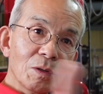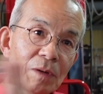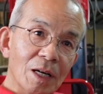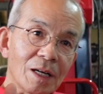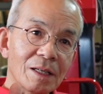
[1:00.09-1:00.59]

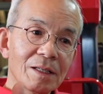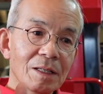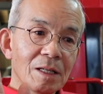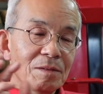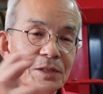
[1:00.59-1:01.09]
は
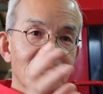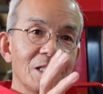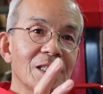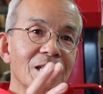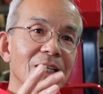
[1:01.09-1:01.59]

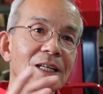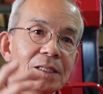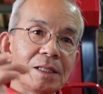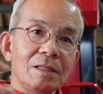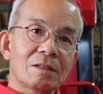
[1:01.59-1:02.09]
シリンダーの中
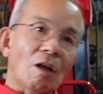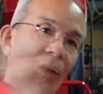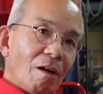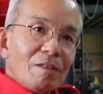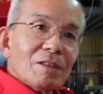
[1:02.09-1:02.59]
に
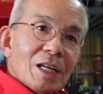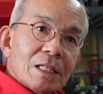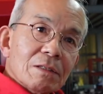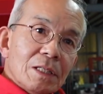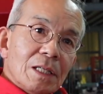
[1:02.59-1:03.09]
ドーンと
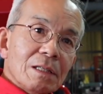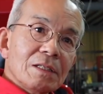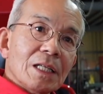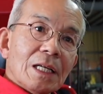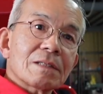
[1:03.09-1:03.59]
ガソリン入れる
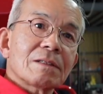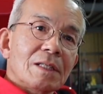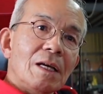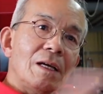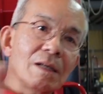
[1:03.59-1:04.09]
んじゃなく
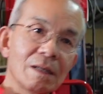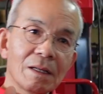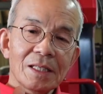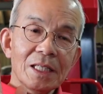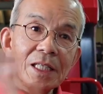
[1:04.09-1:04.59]
て、
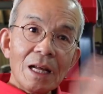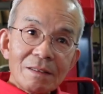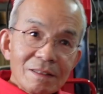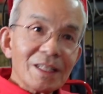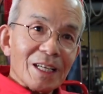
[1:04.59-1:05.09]
入れ
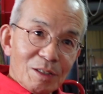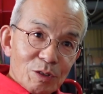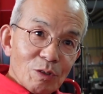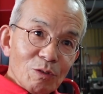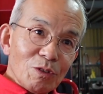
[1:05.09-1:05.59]
るんだけど、
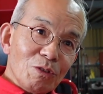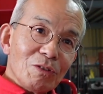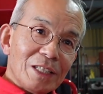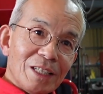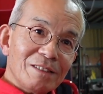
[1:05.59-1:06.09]
その量
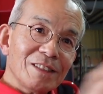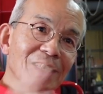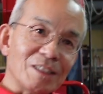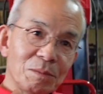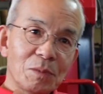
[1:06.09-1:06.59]
は入れるん
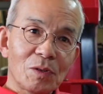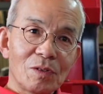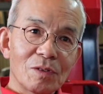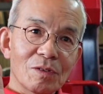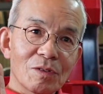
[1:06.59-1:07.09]
だけども、
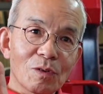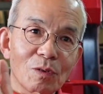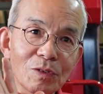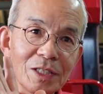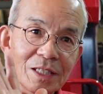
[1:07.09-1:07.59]

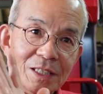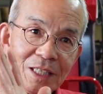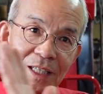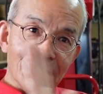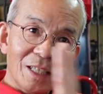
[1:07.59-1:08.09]
ここに
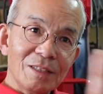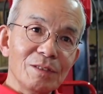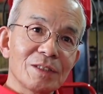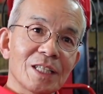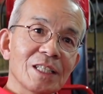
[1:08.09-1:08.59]
若干
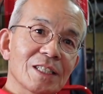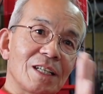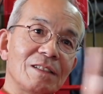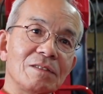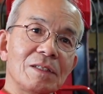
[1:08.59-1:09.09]
の時間差
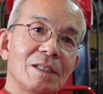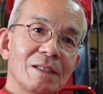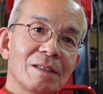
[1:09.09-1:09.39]
があるんですね。